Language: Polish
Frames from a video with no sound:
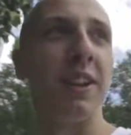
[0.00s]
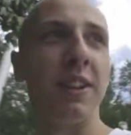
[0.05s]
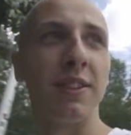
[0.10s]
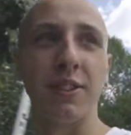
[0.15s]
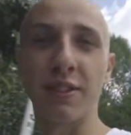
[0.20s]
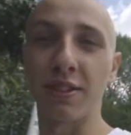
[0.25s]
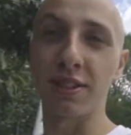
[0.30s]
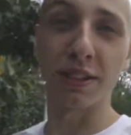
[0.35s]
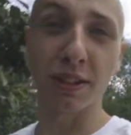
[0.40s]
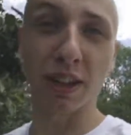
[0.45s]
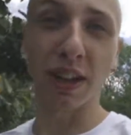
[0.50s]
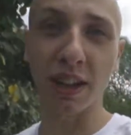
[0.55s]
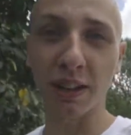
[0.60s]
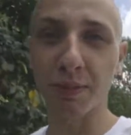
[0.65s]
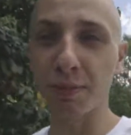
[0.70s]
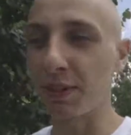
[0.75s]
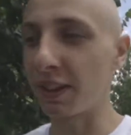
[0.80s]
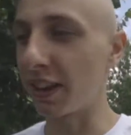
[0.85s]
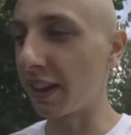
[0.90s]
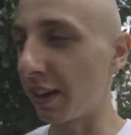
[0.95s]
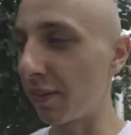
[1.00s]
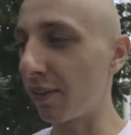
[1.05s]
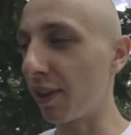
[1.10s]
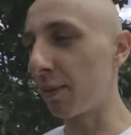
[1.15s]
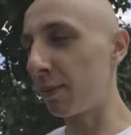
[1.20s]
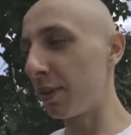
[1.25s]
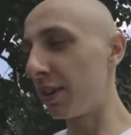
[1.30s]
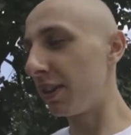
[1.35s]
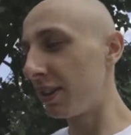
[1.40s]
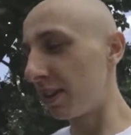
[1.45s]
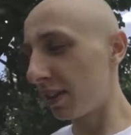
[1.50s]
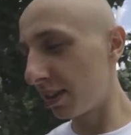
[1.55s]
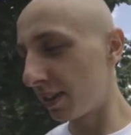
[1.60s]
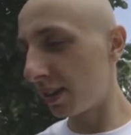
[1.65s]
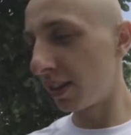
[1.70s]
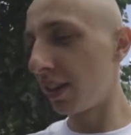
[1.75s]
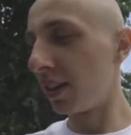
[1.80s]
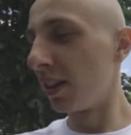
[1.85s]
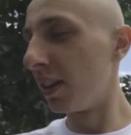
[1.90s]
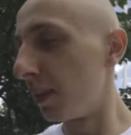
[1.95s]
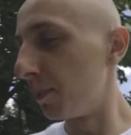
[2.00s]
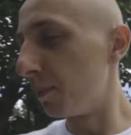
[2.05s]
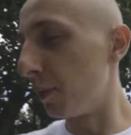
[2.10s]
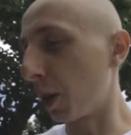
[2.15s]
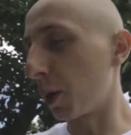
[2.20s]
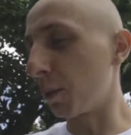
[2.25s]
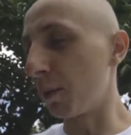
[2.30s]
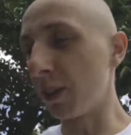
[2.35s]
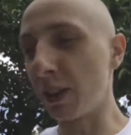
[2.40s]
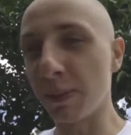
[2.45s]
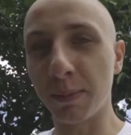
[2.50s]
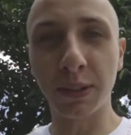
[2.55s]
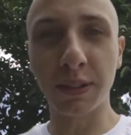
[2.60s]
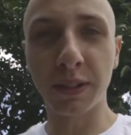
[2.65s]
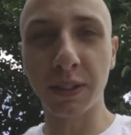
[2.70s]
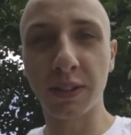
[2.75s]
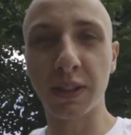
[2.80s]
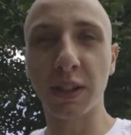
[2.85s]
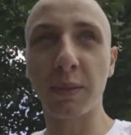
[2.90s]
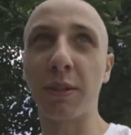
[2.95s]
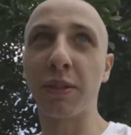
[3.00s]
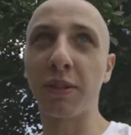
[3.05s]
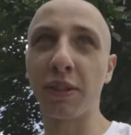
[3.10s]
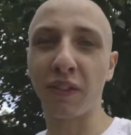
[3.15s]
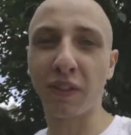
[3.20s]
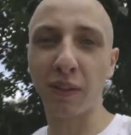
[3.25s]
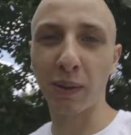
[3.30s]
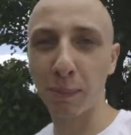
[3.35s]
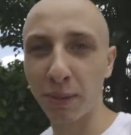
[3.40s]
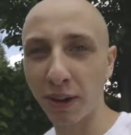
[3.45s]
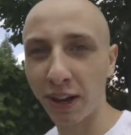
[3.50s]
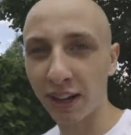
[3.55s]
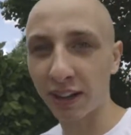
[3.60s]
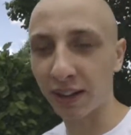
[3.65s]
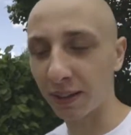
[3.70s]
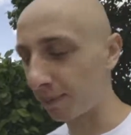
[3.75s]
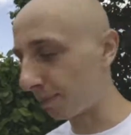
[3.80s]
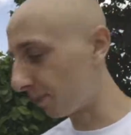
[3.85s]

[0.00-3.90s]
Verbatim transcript: co się teraz ponagrywamy, pokminimy coś sobie z nowym aparatem.